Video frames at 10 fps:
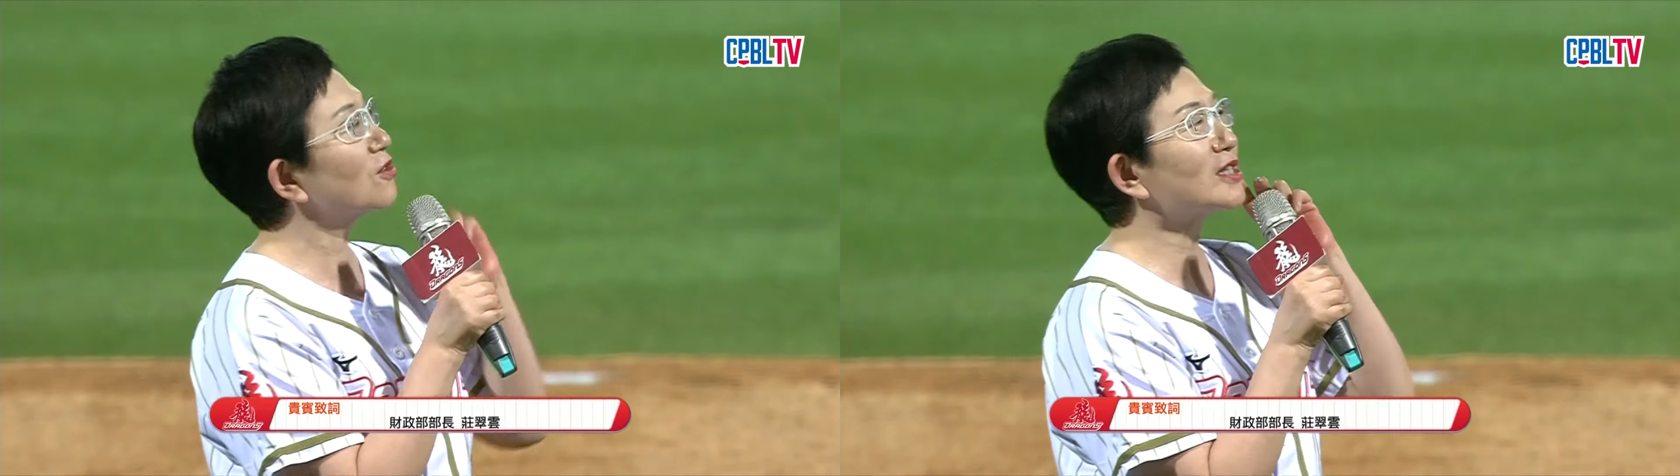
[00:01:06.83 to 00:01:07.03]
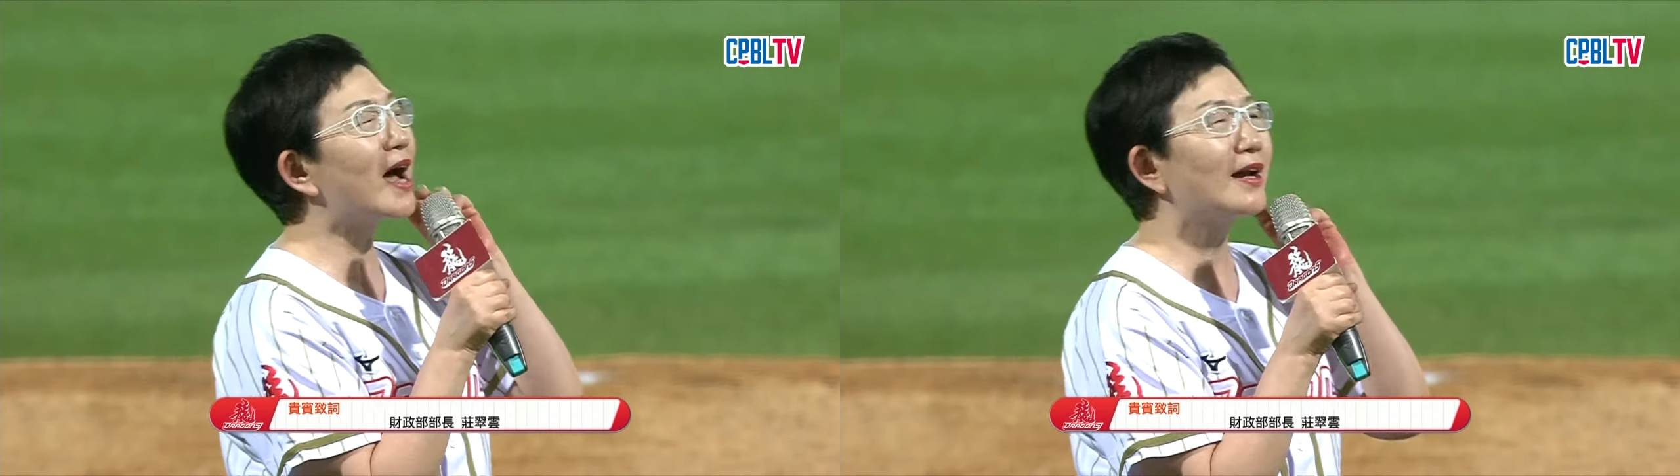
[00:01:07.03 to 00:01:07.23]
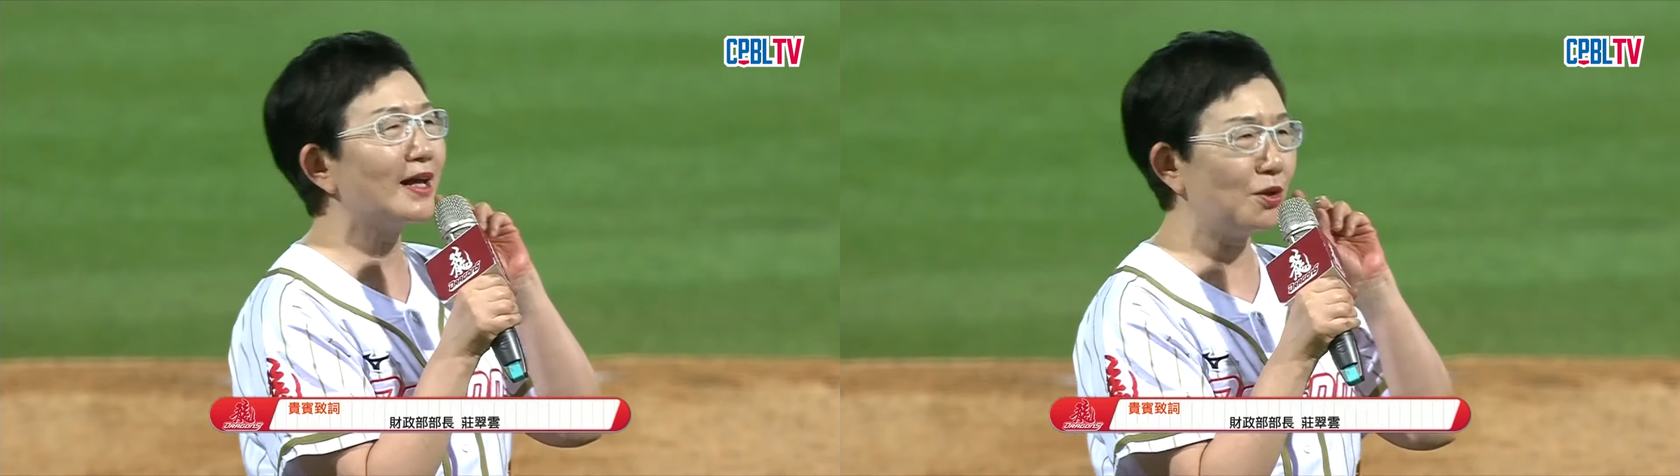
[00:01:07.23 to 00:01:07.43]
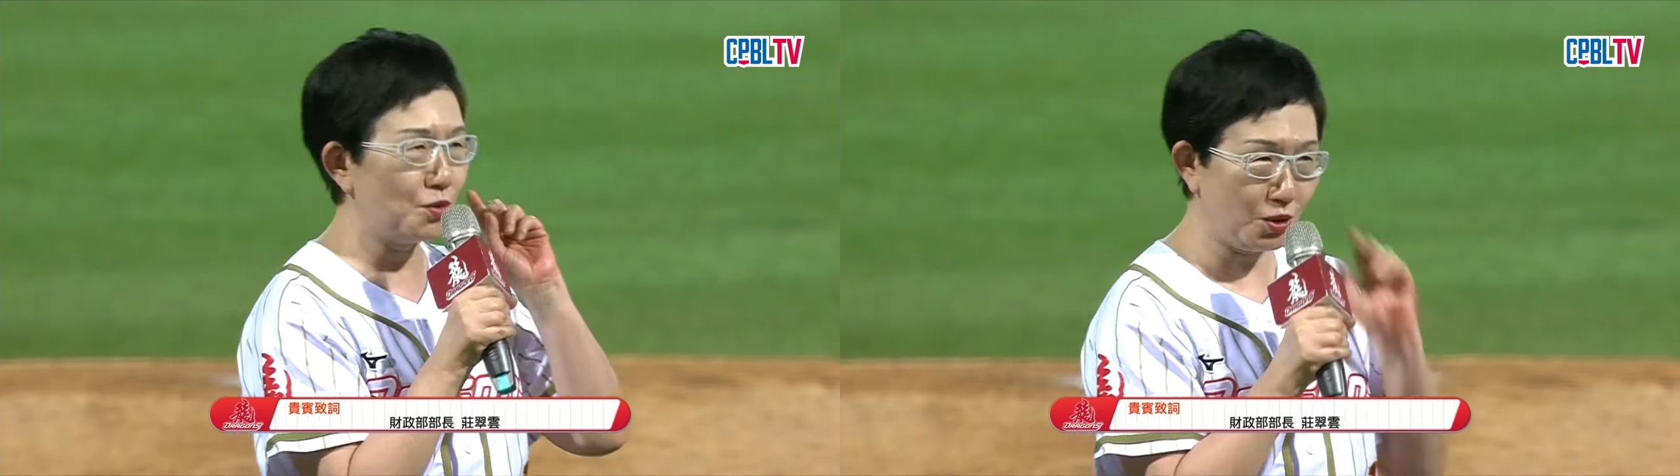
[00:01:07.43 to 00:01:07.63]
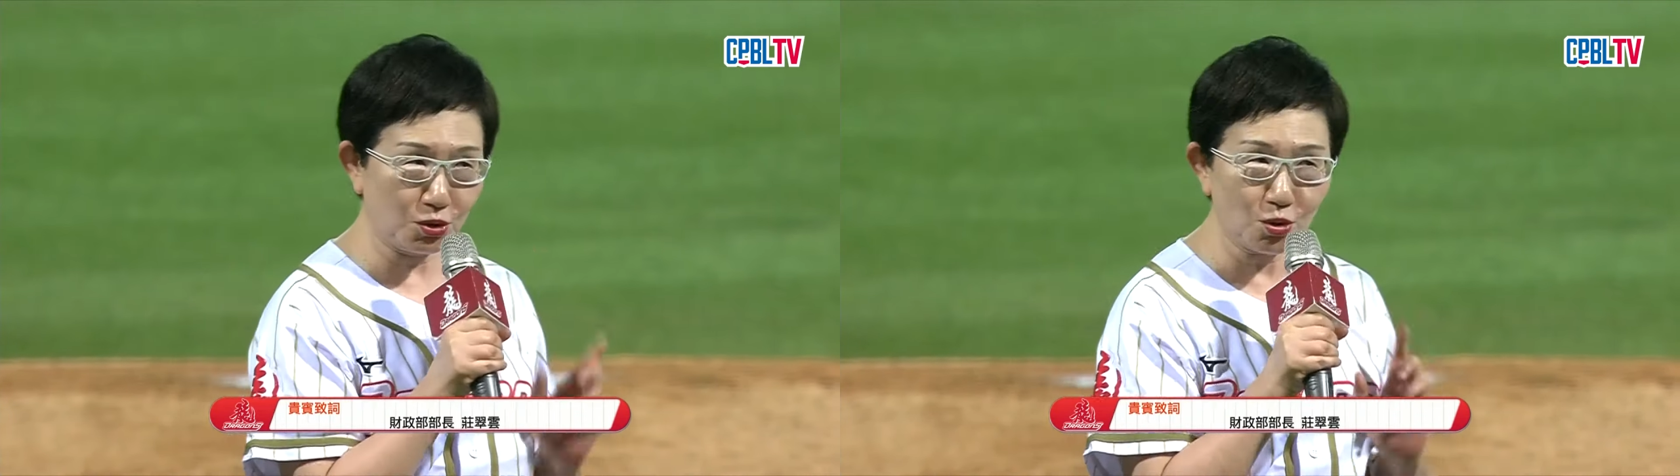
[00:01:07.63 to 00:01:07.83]
就上了
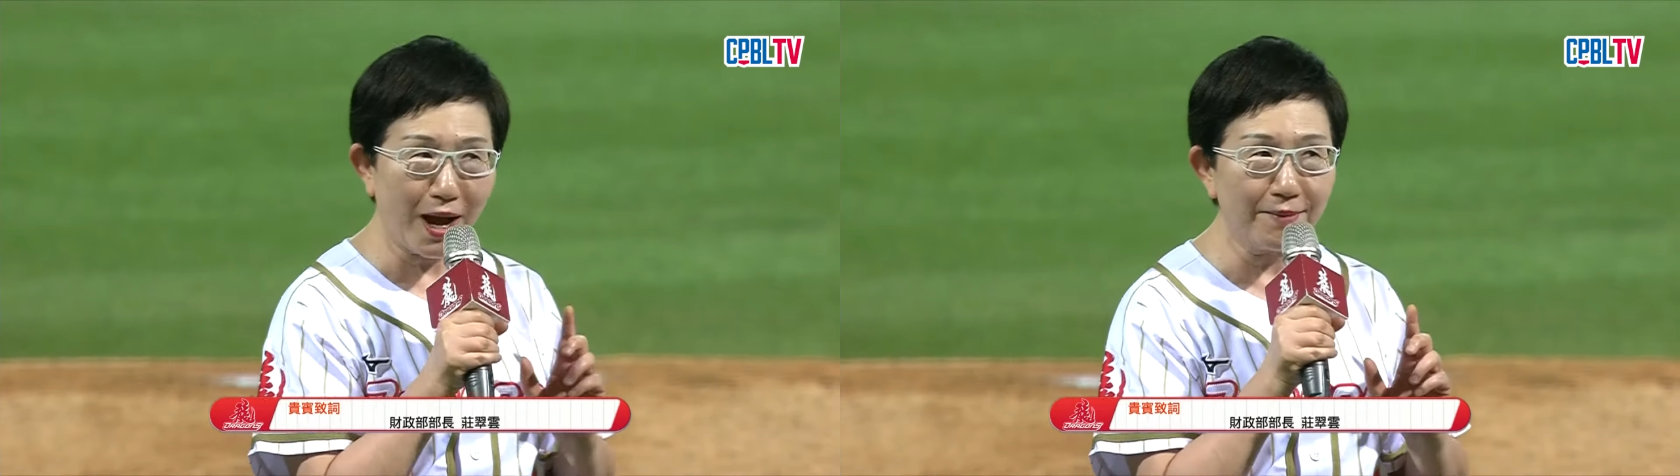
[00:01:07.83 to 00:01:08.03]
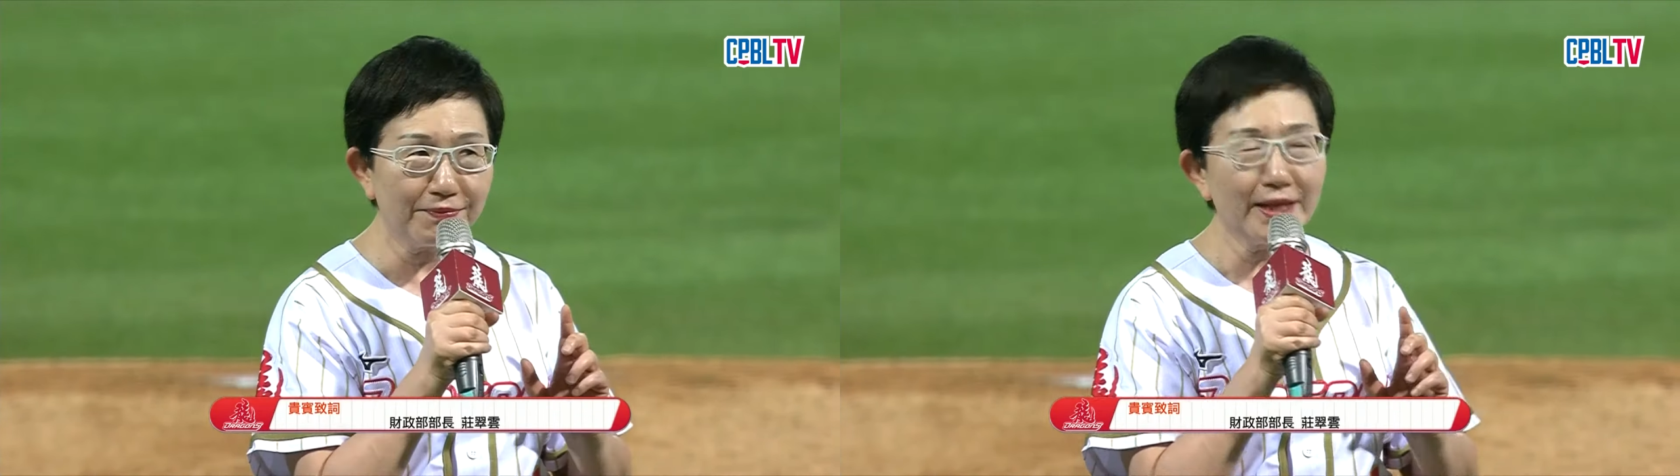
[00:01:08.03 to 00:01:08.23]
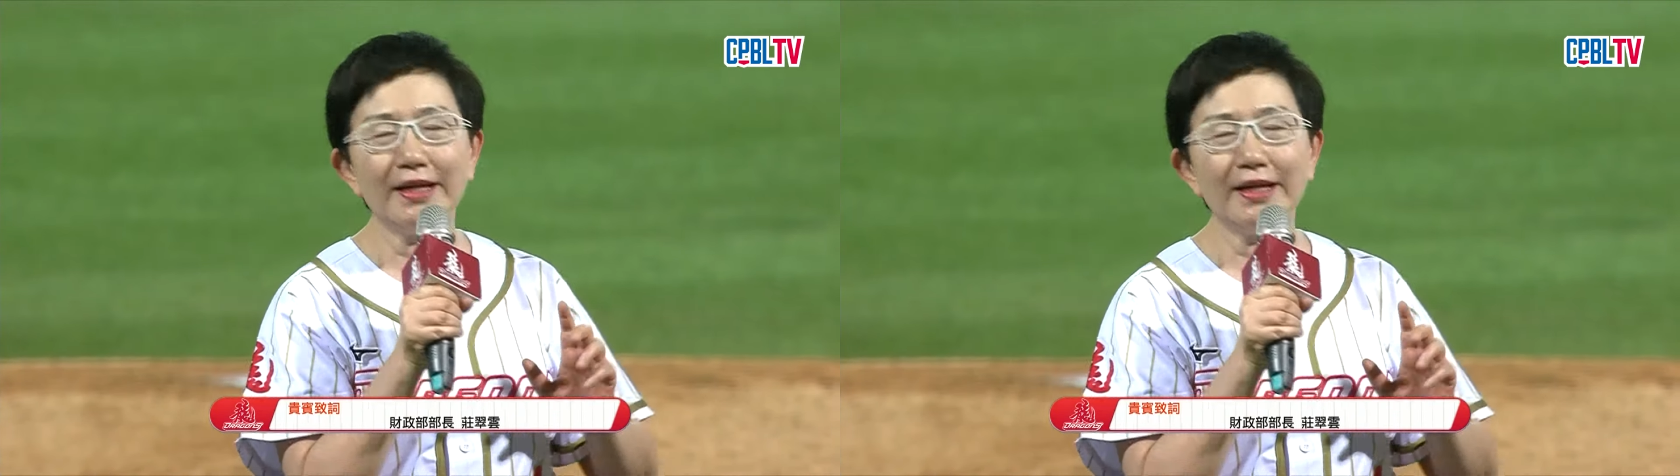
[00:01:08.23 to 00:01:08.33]
云端。